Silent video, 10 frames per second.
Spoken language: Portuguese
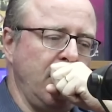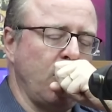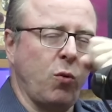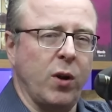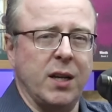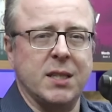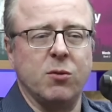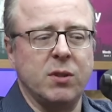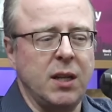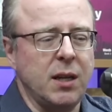o
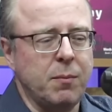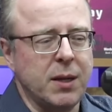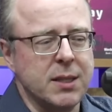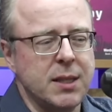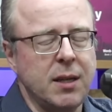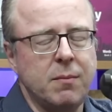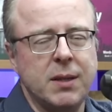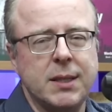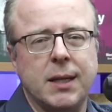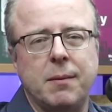coração dele era brasileiro,
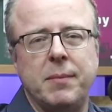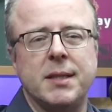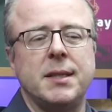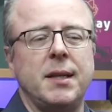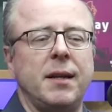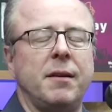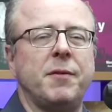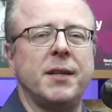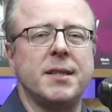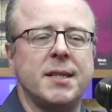mas a cabeça dele era
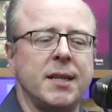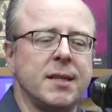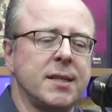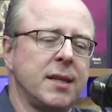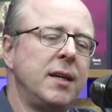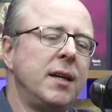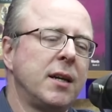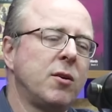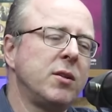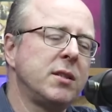francesa.
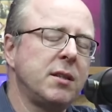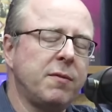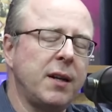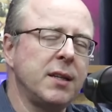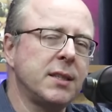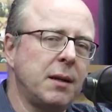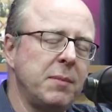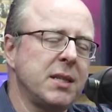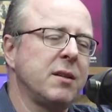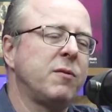Quando se fala de
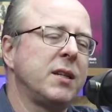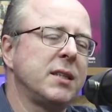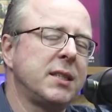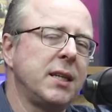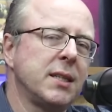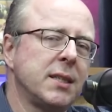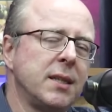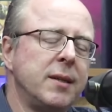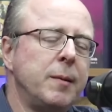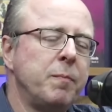cabeça francesa,
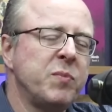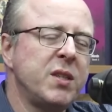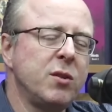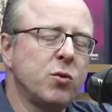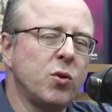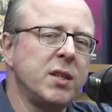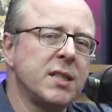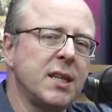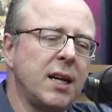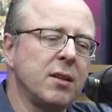
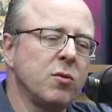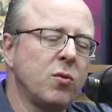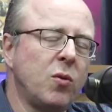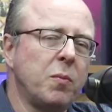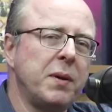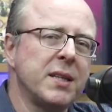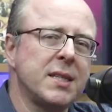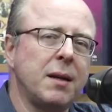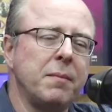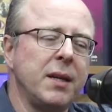sintonizado com o
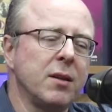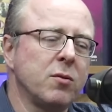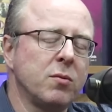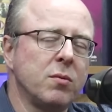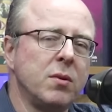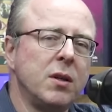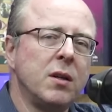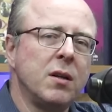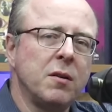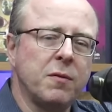pensamento
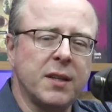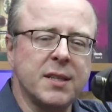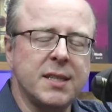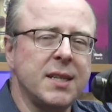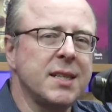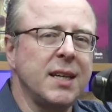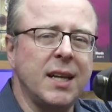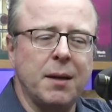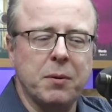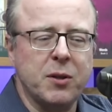francês que
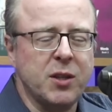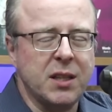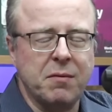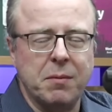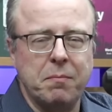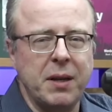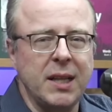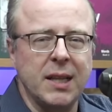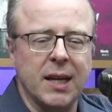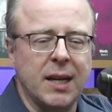na época já estava
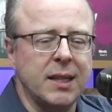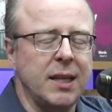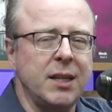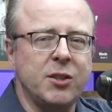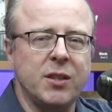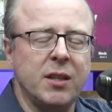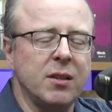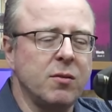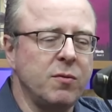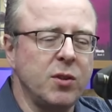bem decadente, né,
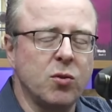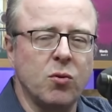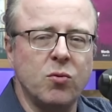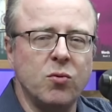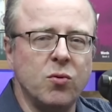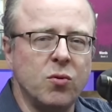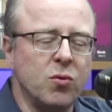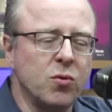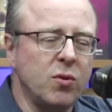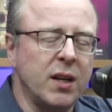do Victor
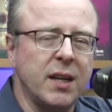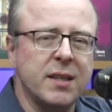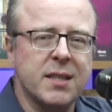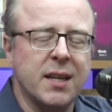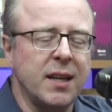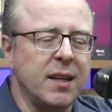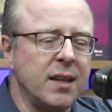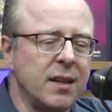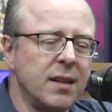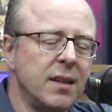Hugo, do Ernest
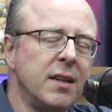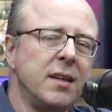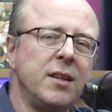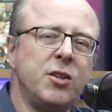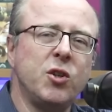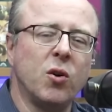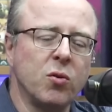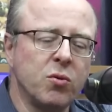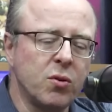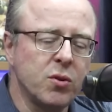Renan e de
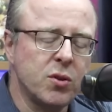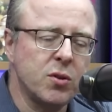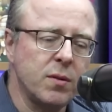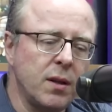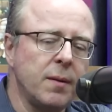outros, né?